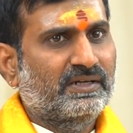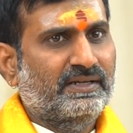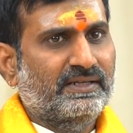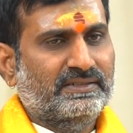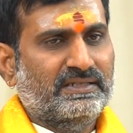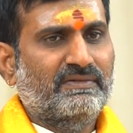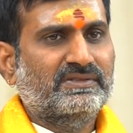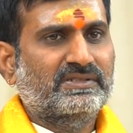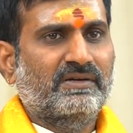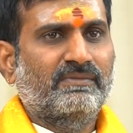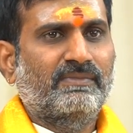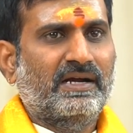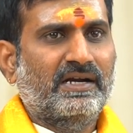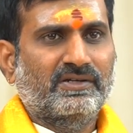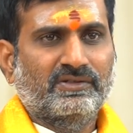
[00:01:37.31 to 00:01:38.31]
అంటే సంవత్సరం
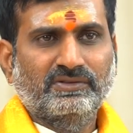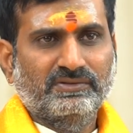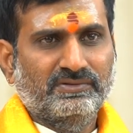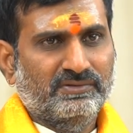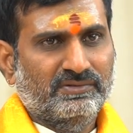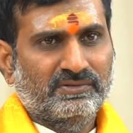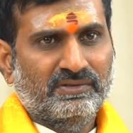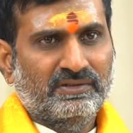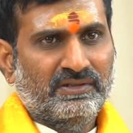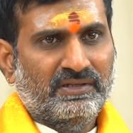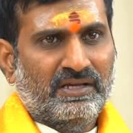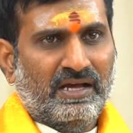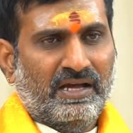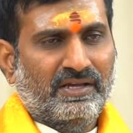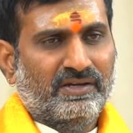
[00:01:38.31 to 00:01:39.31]
పాటు
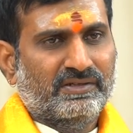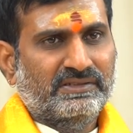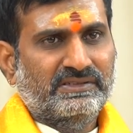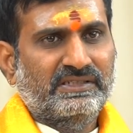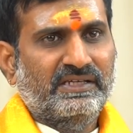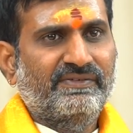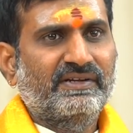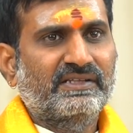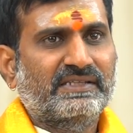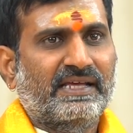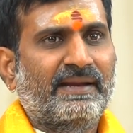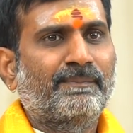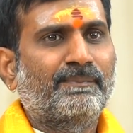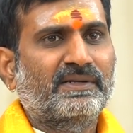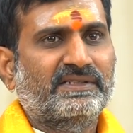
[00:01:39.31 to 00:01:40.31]
ఆ యొక్క జీవిని
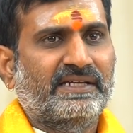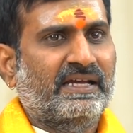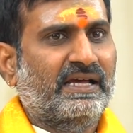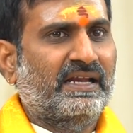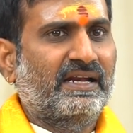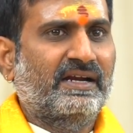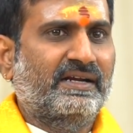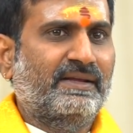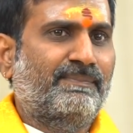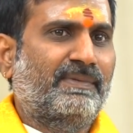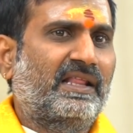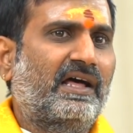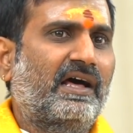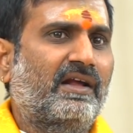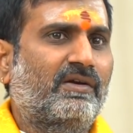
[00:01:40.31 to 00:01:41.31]
తరింపజేయాలి అంటే
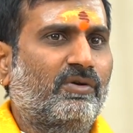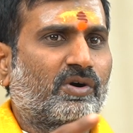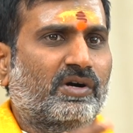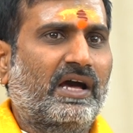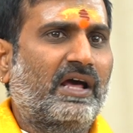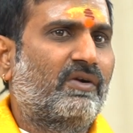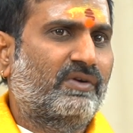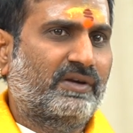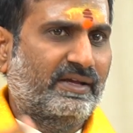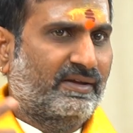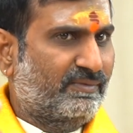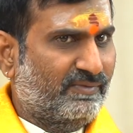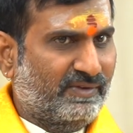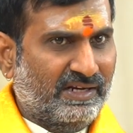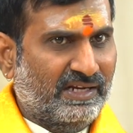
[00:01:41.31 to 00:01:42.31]
పదహారు లోకాలు ఉన్నాయి
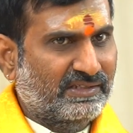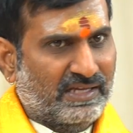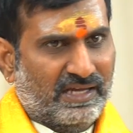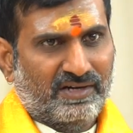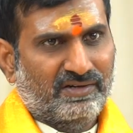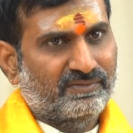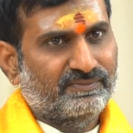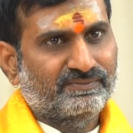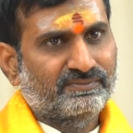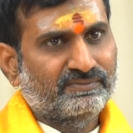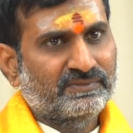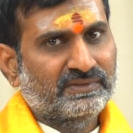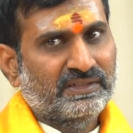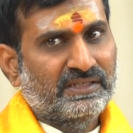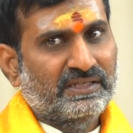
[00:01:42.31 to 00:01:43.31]
వెళ్ళేదారు
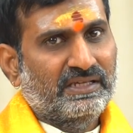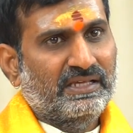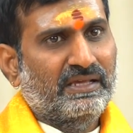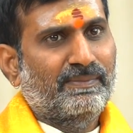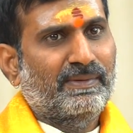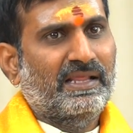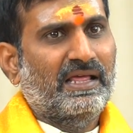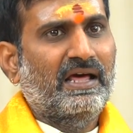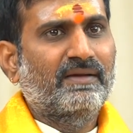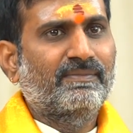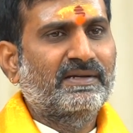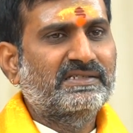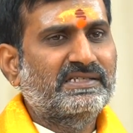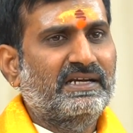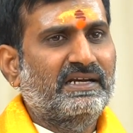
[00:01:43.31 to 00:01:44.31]
ఈ పదహారు
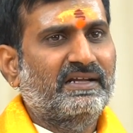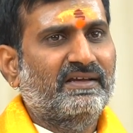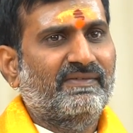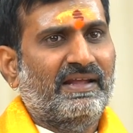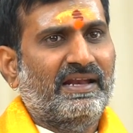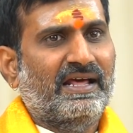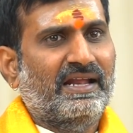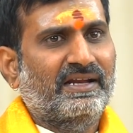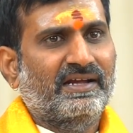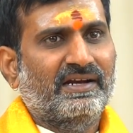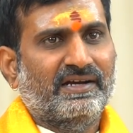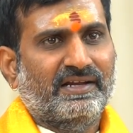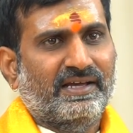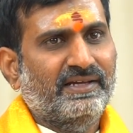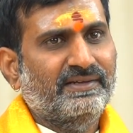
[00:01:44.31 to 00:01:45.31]
మజిలీలకి వెళ్ళాలి
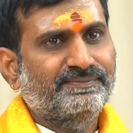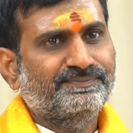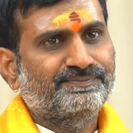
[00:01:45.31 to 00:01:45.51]
అంటే